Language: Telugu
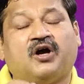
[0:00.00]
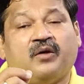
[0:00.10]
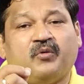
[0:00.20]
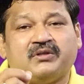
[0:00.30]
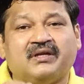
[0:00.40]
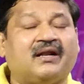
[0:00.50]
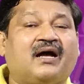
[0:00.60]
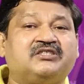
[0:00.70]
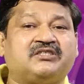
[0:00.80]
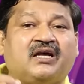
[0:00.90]
జాబ్ వదిలి
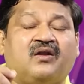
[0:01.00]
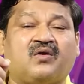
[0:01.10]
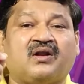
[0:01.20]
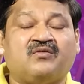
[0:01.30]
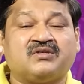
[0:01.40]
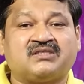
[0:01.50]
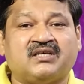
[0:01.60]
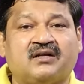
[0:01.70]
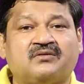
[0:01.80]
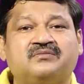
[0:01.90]
రాజకీయాల్లోకి
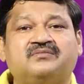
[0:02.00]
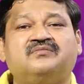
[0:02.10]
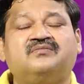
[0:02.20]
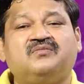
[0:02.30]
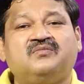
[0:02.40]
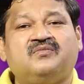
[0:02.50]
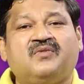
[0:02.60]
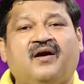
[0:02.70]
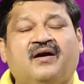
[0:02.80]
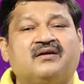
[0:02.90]
వస్తారు
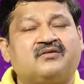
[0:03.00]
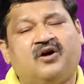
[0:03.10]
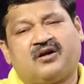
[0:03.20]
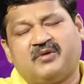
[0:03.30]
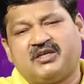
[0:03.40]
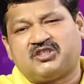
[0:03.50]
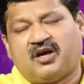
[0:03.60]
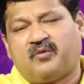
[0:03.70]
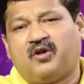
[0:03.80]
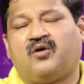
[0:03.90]
గవర్నమెంట్
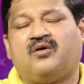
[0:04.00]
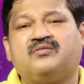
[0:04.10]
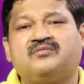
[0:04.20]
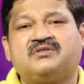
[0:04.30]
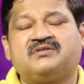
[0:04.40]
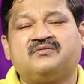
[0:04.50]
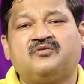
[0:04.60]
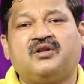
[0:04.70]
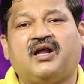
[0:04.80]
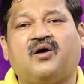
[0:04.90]
జాబ్లో
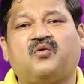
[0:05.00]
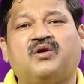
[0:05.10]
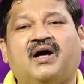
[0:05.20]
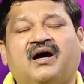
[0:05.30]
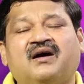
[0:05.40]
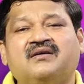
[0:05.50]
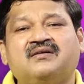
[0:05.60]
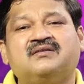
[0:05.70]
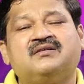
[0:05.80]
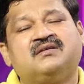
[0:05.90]
ఉన్నా కూడా
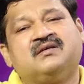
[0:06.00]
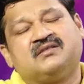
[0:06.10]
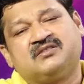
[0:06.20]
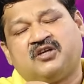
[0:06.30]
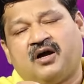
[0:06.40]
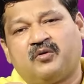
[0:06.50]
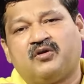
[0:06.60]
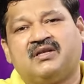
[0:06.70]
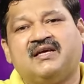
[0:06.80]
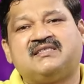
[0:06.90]

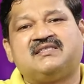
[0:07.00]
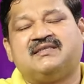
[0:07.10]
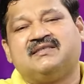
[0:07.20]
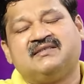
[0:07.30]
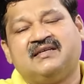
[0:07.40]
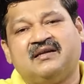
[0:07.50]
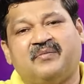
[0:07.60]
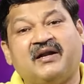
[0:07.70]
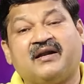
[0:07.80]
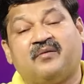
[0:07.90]
జాబులు వదిలేసి
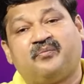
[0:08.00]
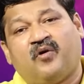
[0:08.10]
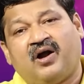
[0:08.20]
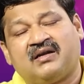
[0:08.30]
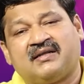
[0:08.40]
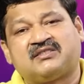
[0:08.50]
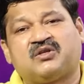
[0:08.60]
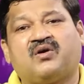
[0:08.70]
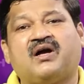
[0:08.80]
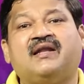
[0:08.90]
ఇండిపెండెంట్గా
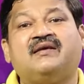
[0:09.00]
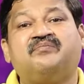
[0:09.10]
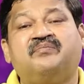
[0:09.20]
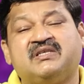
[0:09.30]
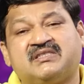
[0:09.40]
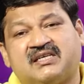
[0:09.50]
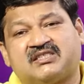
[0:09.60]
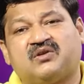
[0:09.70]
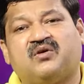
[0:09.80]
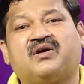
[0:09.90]
పాలిటిక్స్లో కానీ
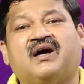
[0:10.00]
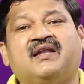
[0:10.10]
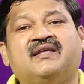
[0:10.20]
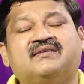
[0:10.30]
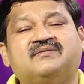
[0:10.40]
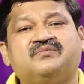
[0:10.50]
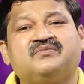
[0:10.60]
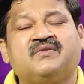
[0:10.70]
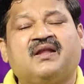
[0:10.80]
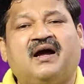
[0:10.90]
బిజినెస్లో కానీ
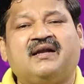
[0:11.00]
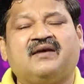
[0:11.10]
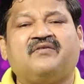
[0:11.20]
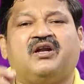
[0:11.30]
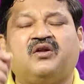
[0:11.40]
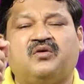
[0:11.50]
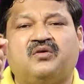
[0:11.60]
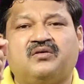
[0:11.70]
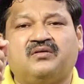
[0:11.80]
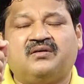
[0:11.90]
అంటే వీళ్ళు
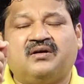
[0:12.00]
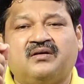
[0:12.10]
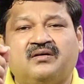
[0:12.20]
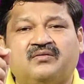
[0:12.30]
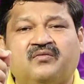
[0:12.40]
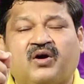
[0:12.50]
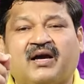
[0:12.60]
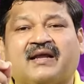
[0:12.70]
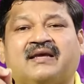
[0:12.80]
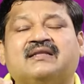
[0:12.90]

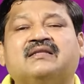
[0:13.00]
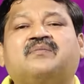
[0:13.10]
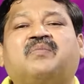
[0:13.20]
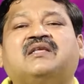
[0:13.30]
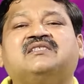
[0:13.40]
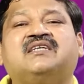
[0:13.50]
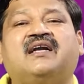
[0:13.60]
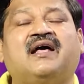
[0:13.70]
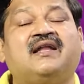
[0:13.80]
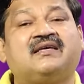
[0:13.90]
ఒకరి కింద
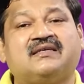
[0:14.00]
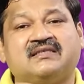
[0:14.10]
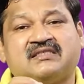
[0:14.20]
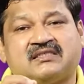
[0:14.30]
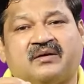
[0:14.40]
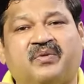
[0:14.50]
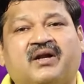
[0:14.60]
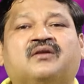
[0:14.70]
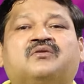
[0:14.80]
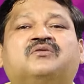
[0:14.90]
పనిచేయడానికి
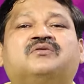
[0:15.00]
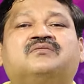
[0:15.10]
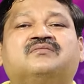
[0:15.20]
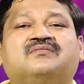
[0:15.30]
ఇష్టపడరు